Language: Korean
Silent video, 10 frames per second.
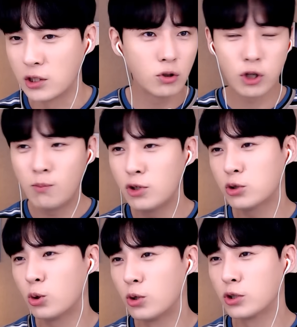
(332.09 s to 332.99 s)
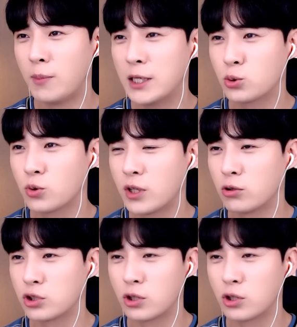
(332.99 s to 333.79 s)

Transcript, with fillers: 그리고 선물도 저만 줬는데요